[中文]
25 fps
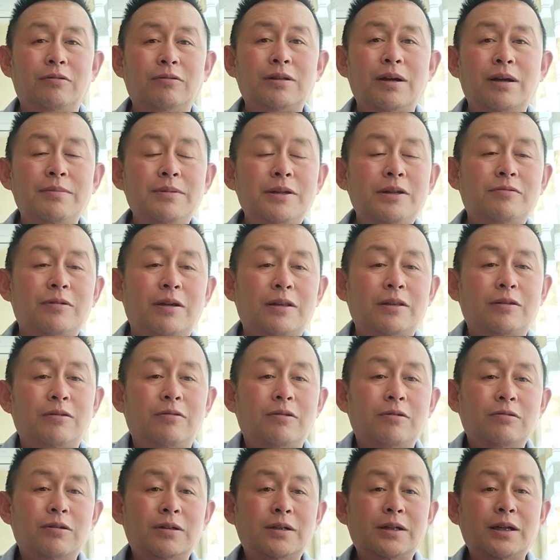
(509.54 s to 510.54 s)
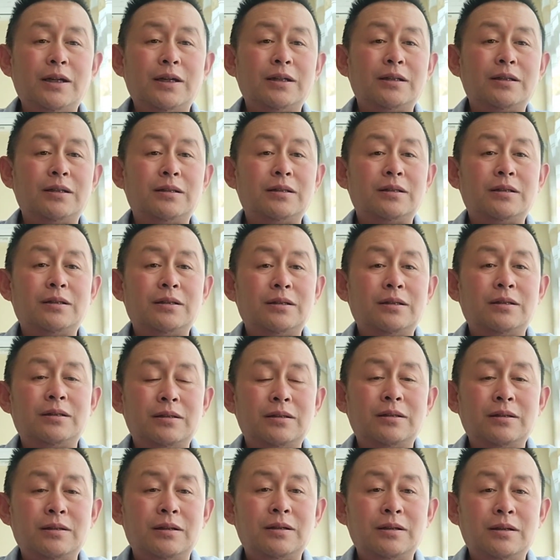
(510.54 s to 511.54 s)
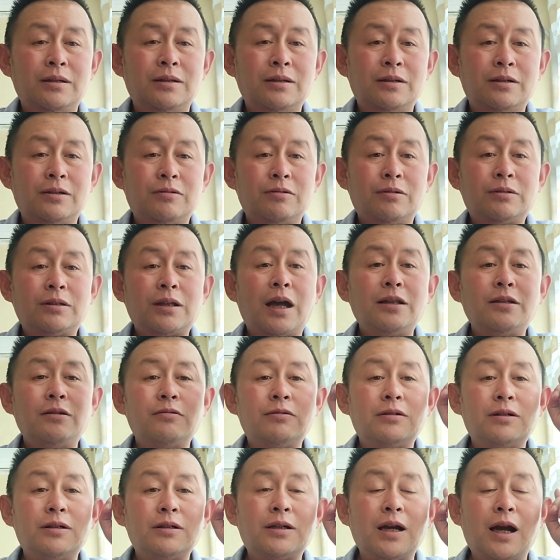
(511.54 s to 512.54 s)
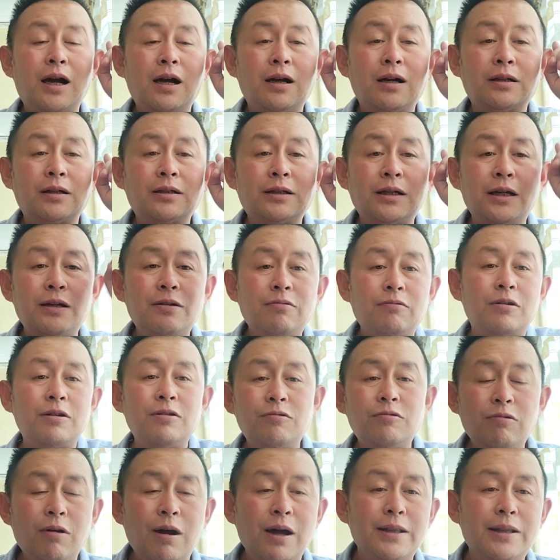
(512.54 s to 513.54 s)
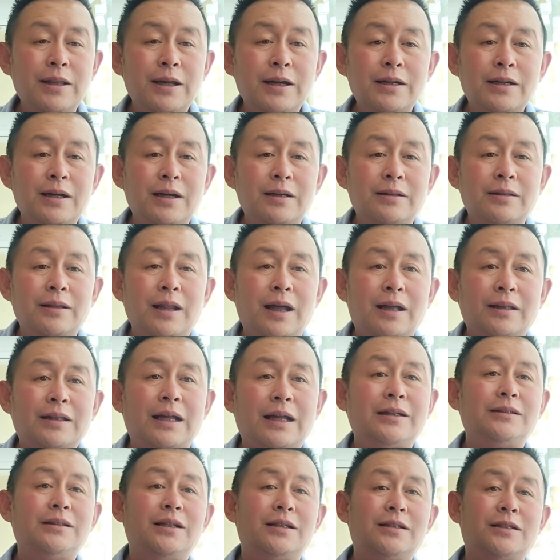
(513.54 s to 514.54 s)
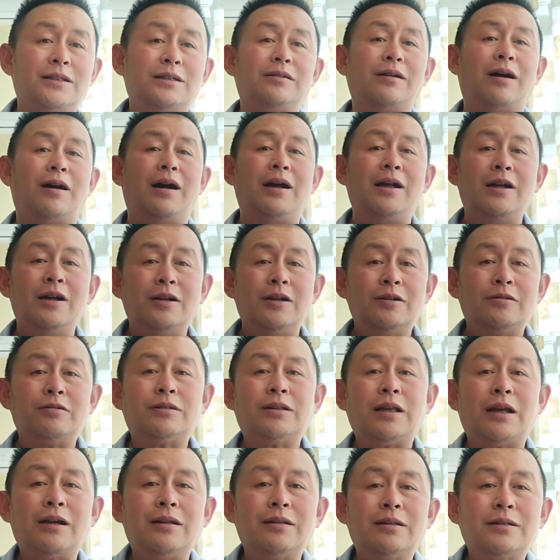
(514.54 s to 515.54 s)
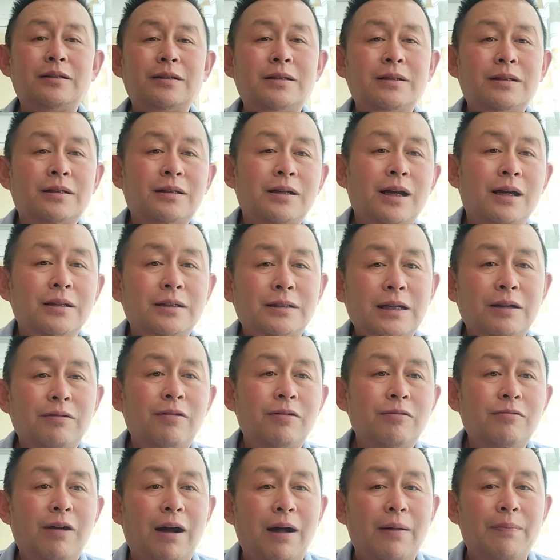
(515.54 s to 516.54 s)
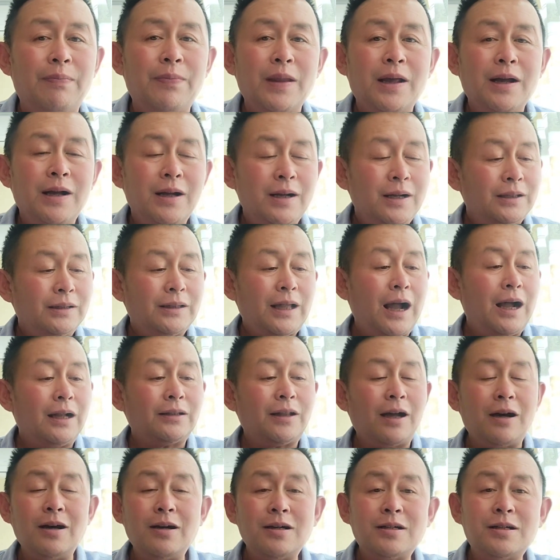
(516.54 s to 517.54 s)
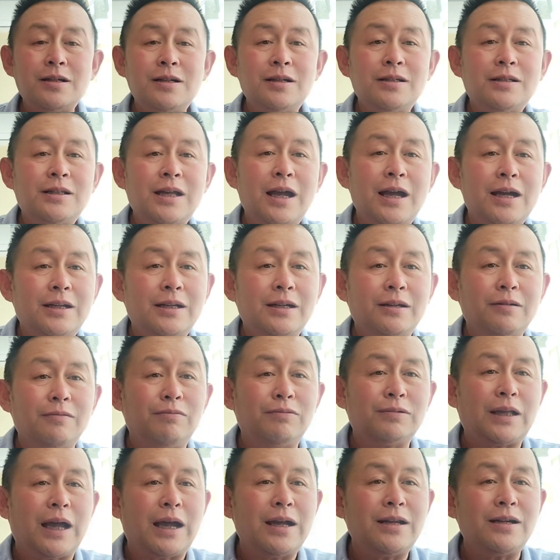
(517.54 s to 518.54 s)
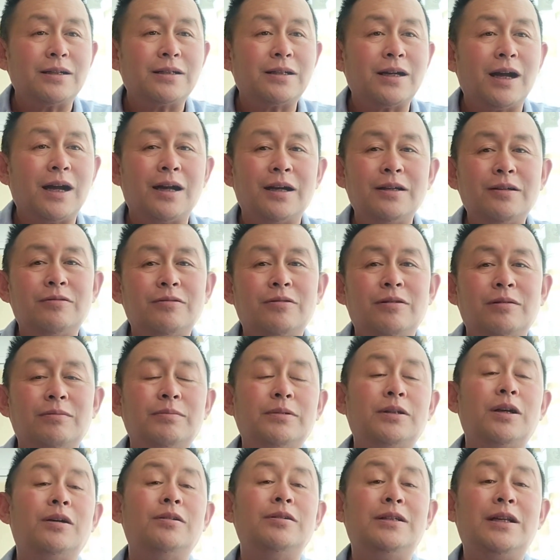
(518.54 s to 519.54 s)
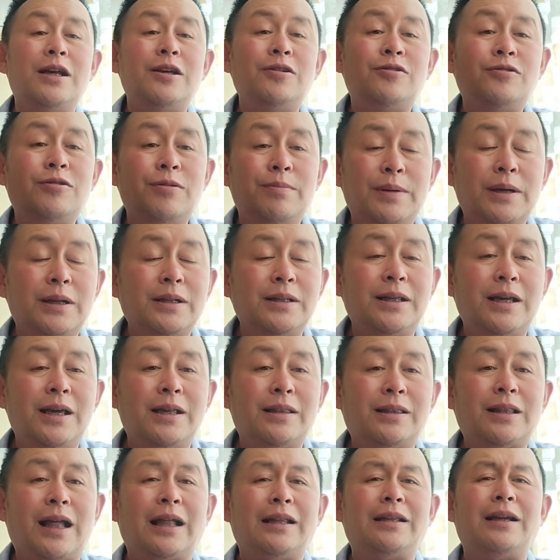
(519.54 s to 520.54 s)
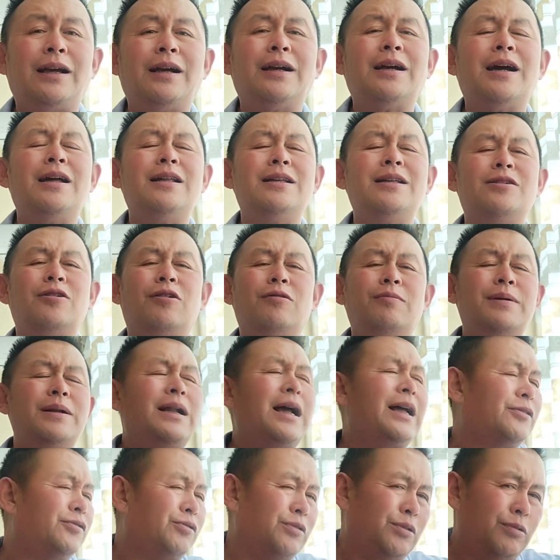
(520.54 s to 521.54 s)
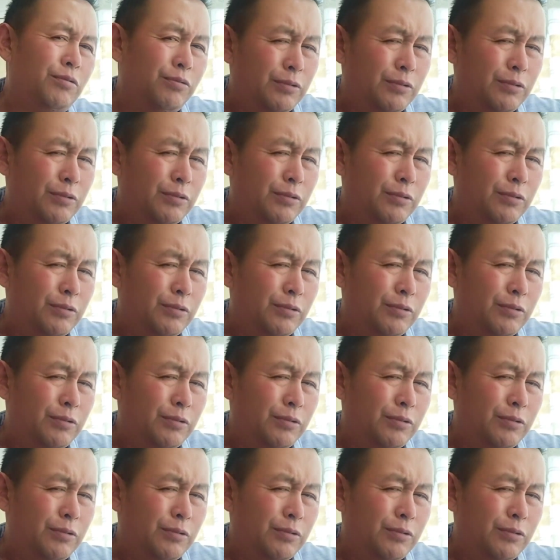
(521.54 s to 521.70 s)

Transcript: 头，他们一转头说这个。说他就是唱《甄嬛传》那个人呐，大家才知道说唱唱《甄嬛传》，他当时在这个舞台上唱了一首什么叫也许明天，大家看姚贝娜最